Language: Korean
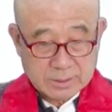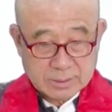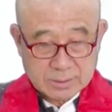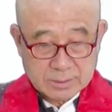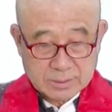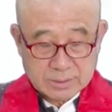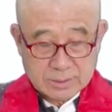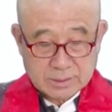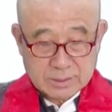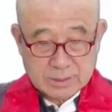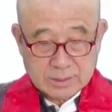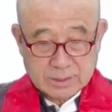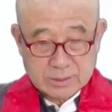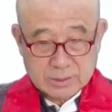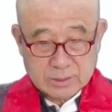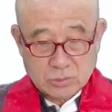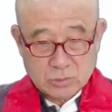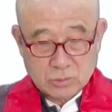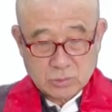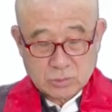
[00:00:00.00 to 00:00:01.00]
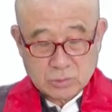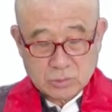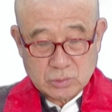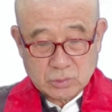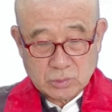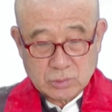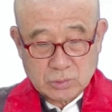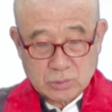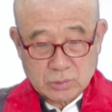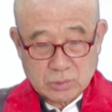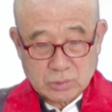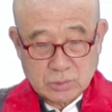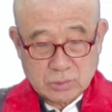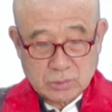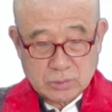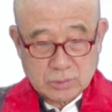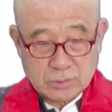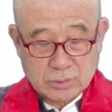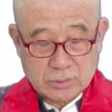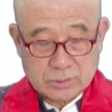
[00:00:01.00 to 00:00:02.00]
그러니까 이
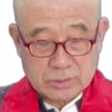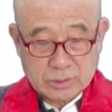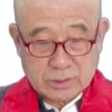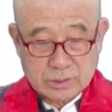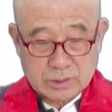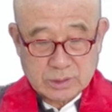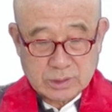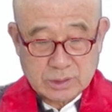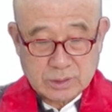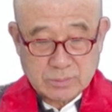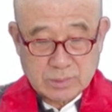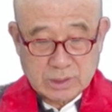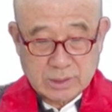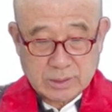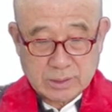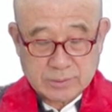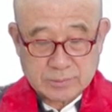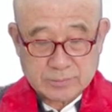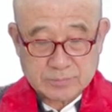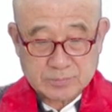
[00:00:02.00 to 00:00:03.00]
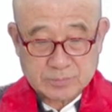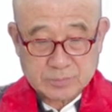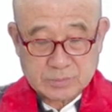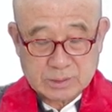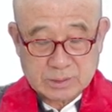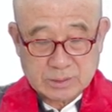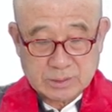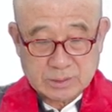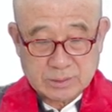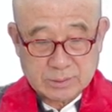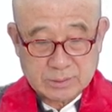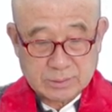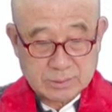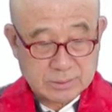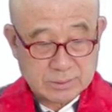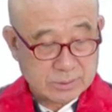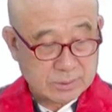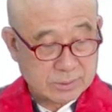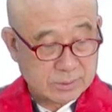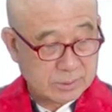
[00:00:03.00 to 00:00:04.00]
육조 스님의
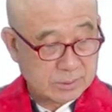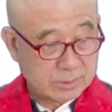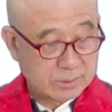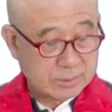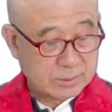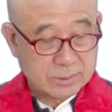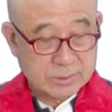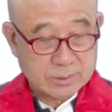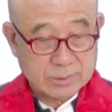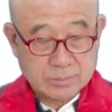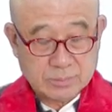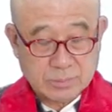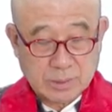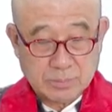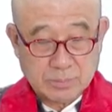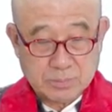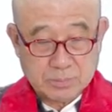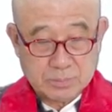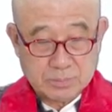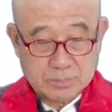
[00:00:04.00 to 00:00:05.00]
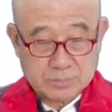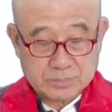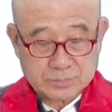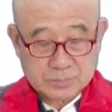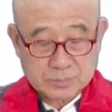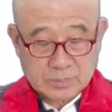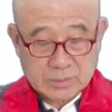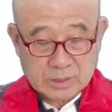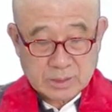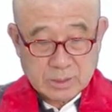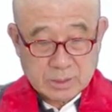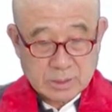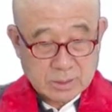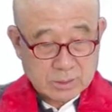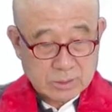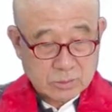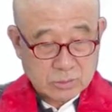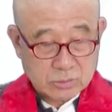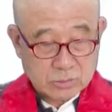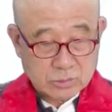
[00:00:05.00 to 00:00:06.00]
그 어? 법,
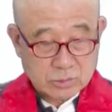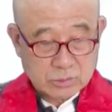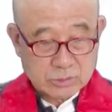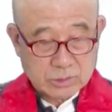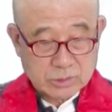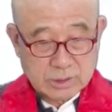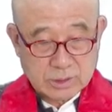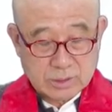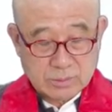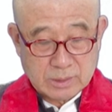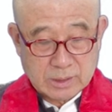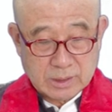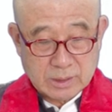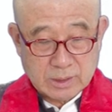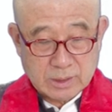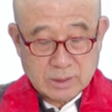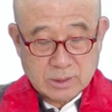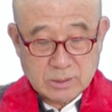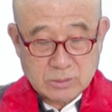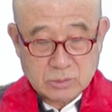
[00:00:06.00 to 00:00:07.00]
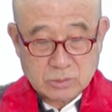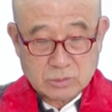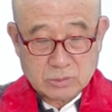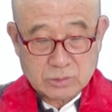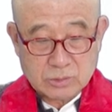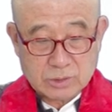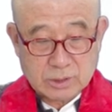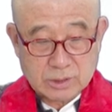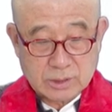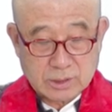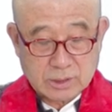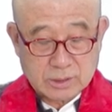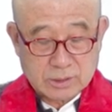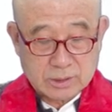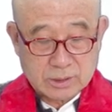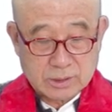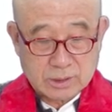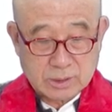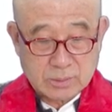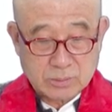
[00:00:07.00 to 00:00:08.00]
욕조 스님의 욕조 스님께서
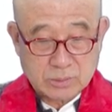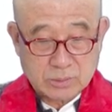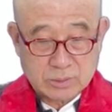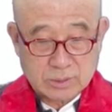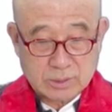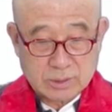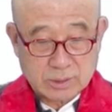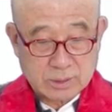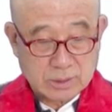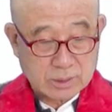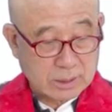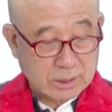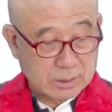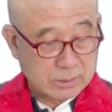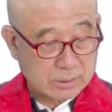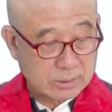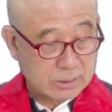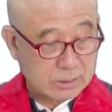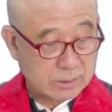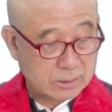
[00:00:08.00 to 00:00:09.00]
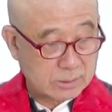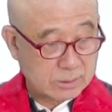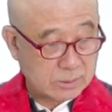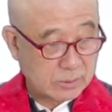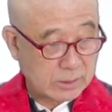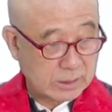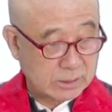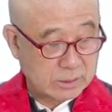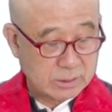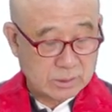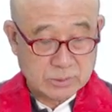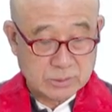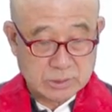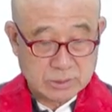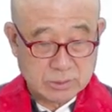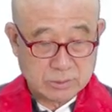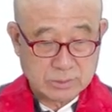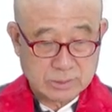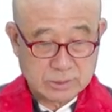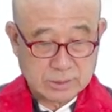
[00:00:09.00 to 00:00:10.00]
이제 보는 금강경 그
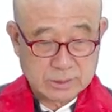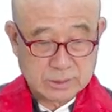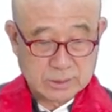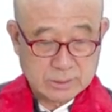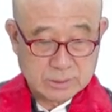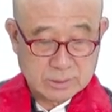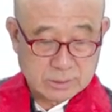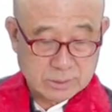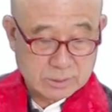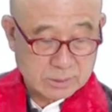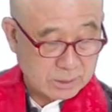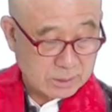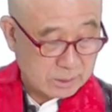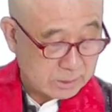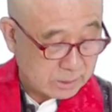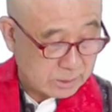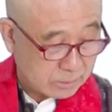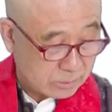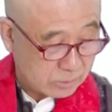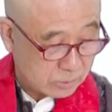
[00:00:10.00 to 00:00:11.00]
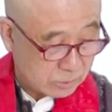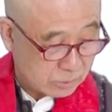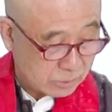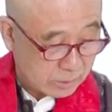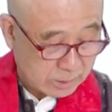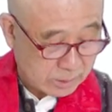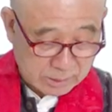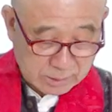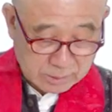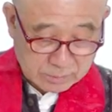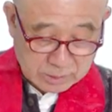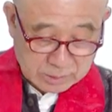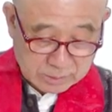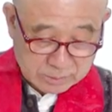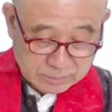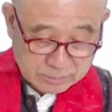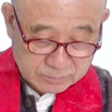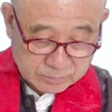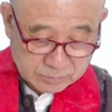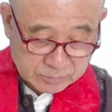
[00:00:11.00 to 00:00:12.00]
관점이죠. 그러니까 이걸 어떻게 이제 또
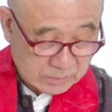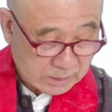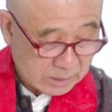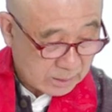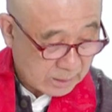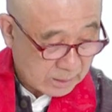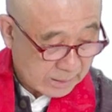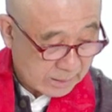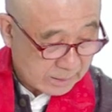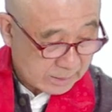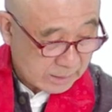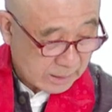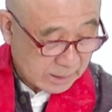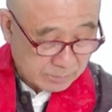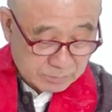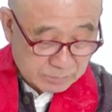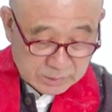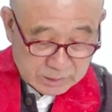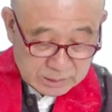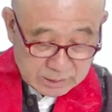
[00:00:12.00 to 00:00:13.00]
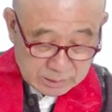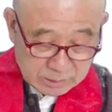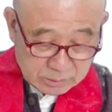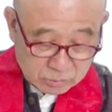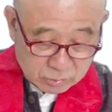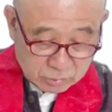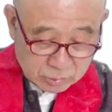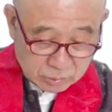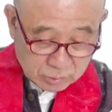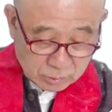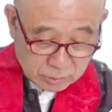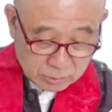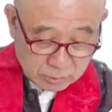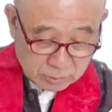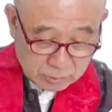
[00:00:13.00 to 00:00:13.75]
했냐면은 삼신 구족